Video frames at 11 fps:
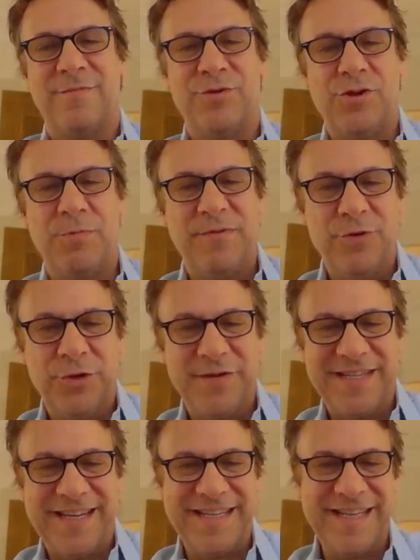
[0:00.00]
Buongiorno, benvenuti a
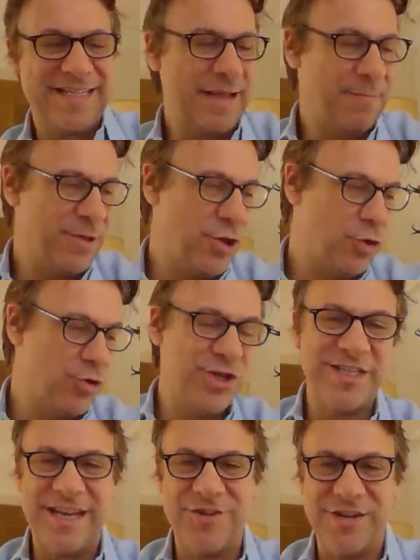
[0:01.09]
questa rassegna stampa di oggi
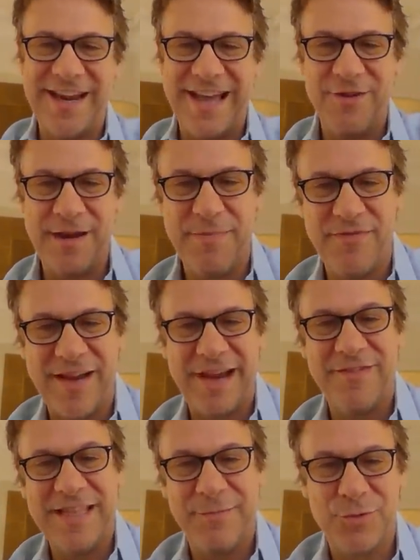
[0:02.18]
6 gennaio, la Befana.
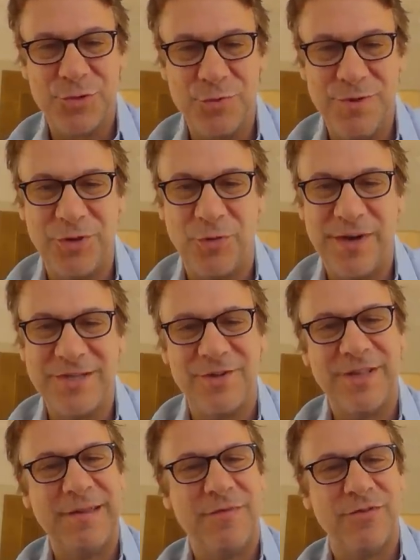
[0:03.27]
Vediamo subito quali sono
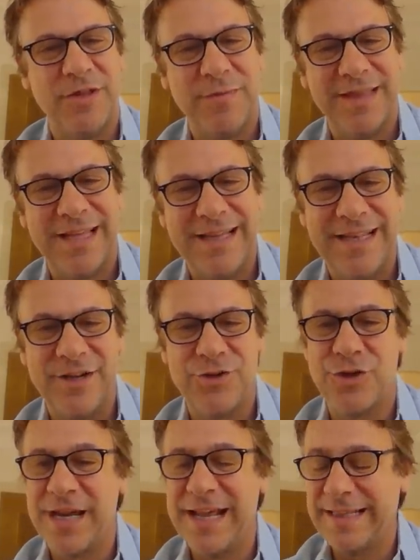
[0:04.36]
i temi fondamentali della
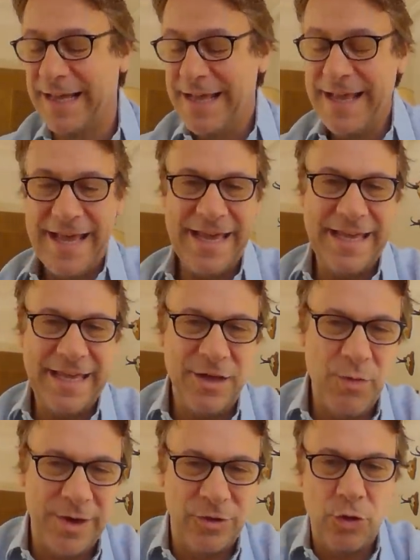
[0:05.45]
giornata e che
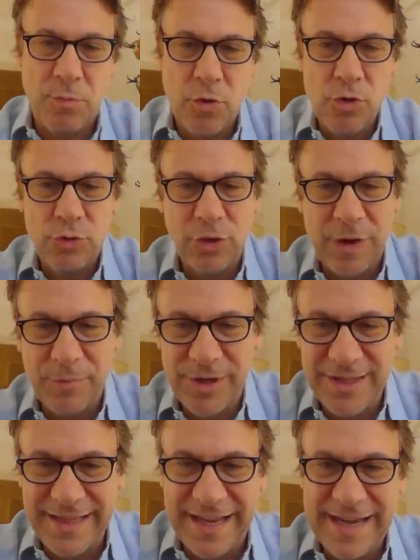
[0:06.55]
riguardano molto la
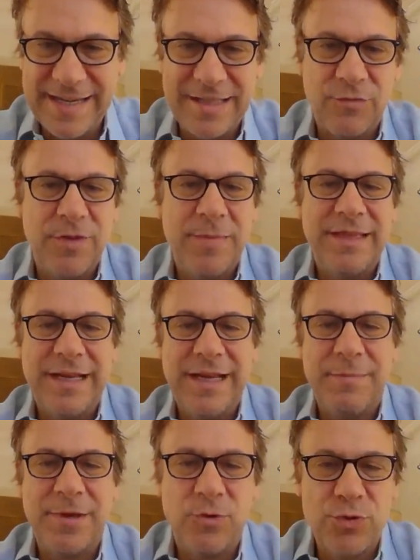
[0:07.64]
politica estera. Ovviamente le
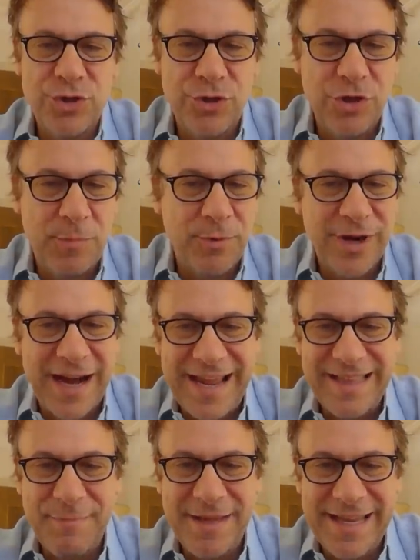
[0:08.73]
ripercussioni dopo il
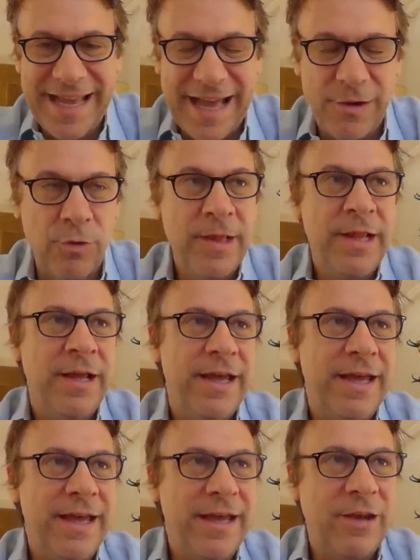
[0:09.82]
raid americano
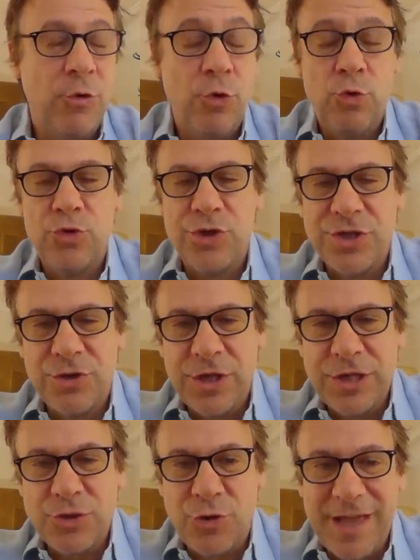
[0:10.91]
eh, con l'uccisione
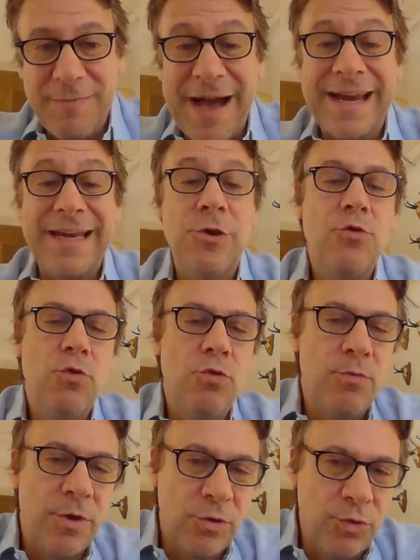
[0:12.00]
di Soleimani, il
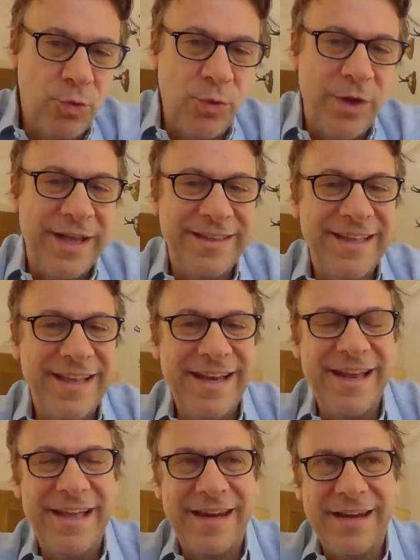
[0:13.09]
numero due
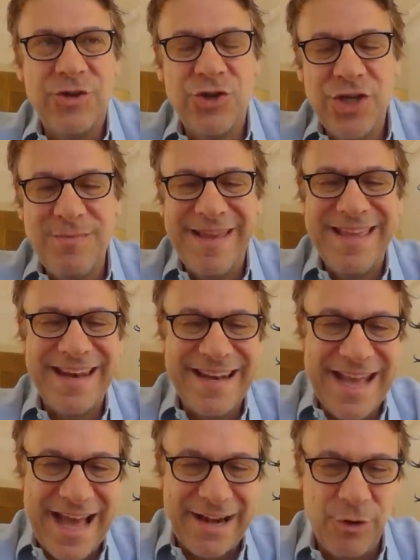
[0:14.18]
del regime
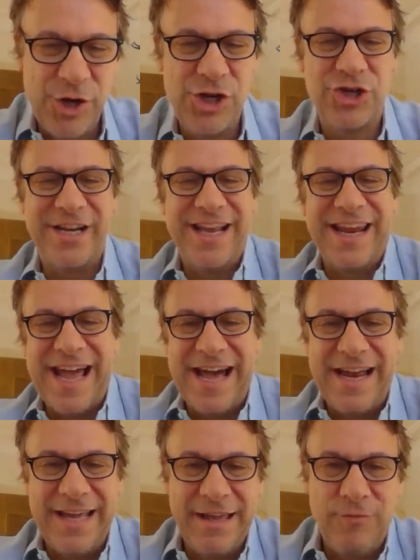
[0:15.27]
iraniano, il
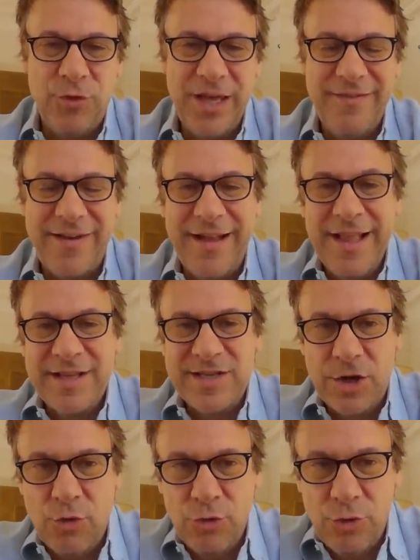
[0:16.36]
generale che voleva,
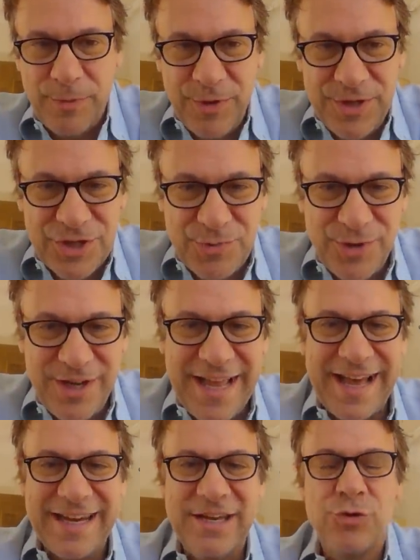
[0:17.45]
secondo Maurizio
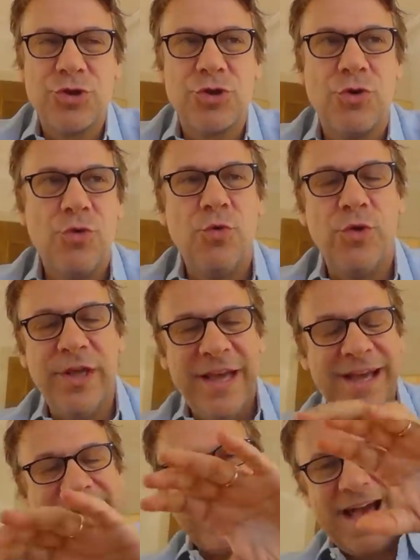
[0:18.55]
Molinari e non solo lui,
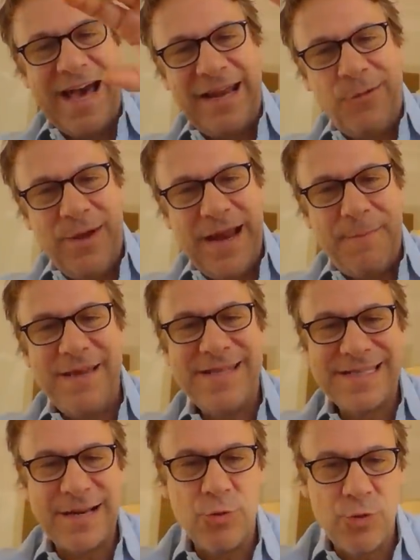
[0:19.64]
creare quella
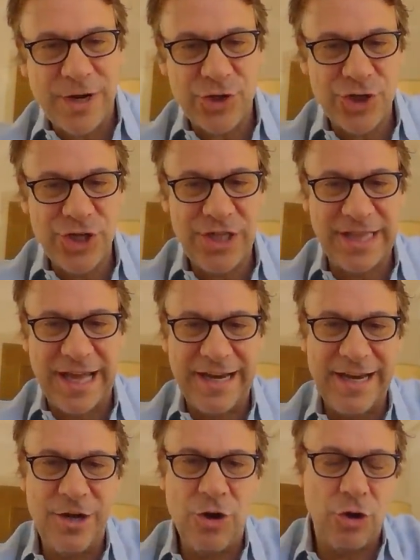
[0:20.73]
mezzaluna sciita
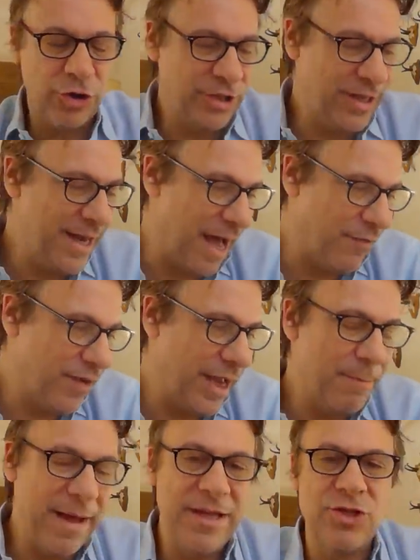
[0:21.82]
nel nord
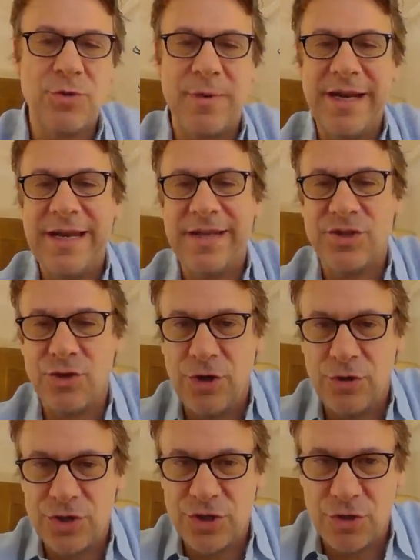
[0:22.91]
dell'Africa. Beh, insomma, le reazioni
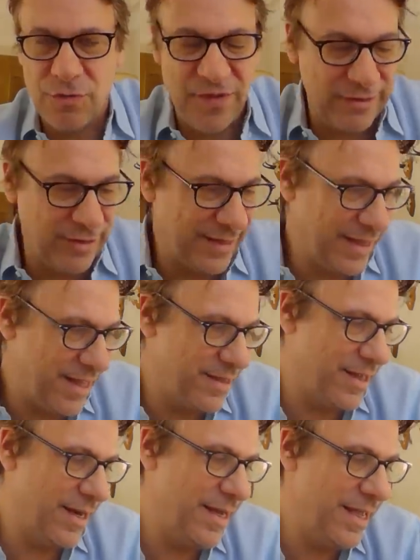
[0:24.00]
non si sono fatte
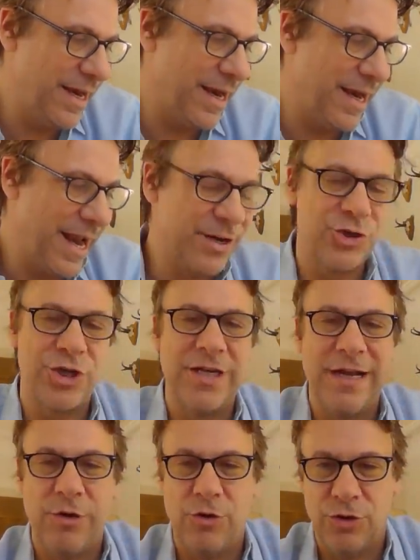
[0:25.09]
attendere. L'Iran lascia gli
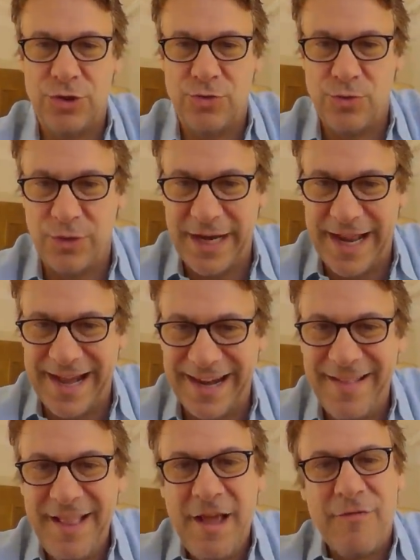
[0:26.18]
accordi sul
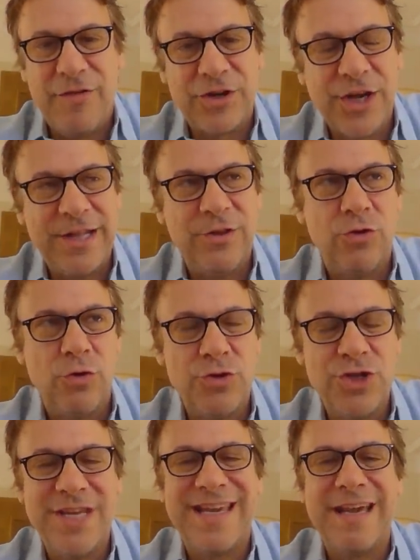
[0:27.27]
nucleare, facendo
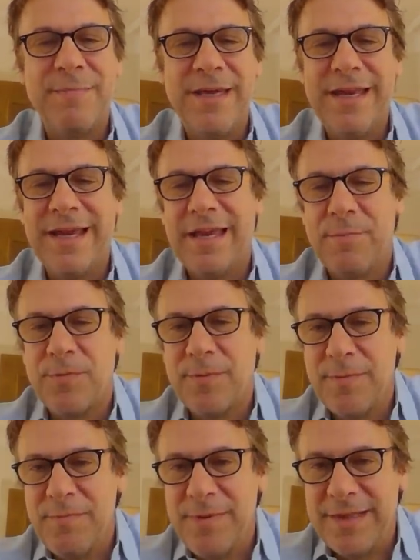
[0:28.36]
così capire che
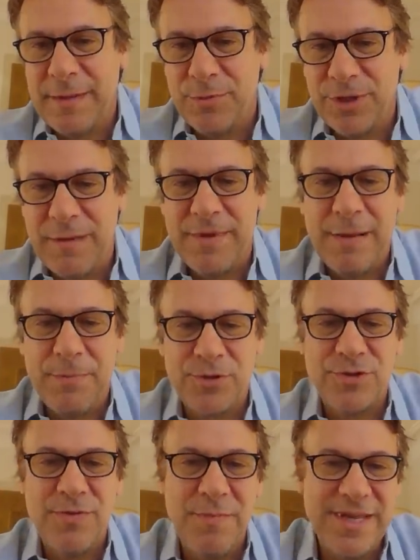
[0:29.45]
probabilmente potrebbe nei
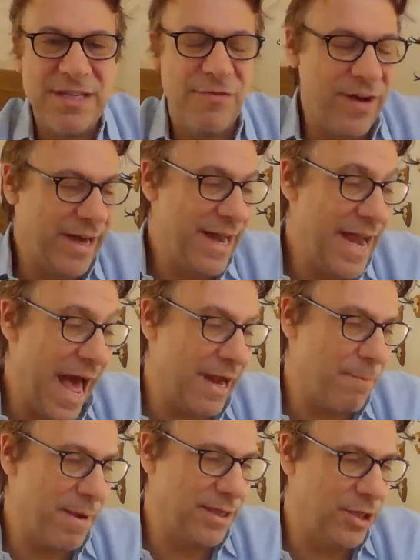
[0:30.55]
prossimi mesi fare
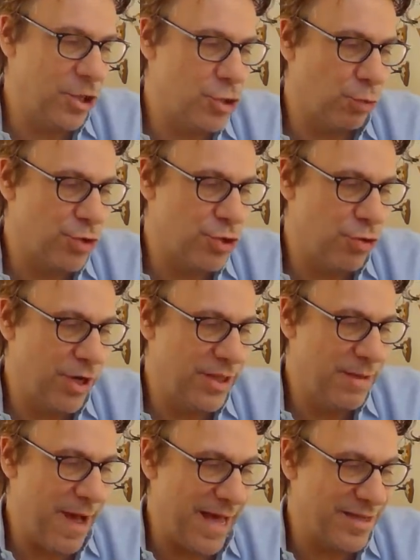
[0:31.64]
l'arma di distruzione
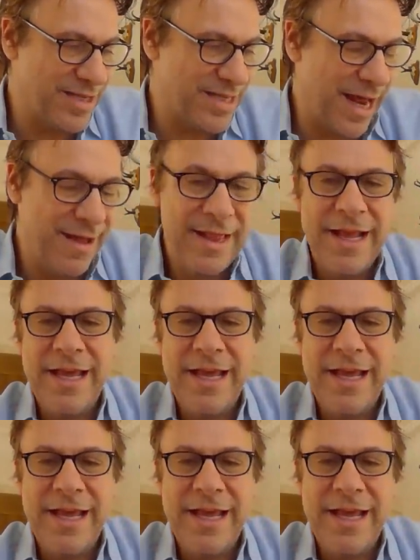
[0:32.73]
di massa.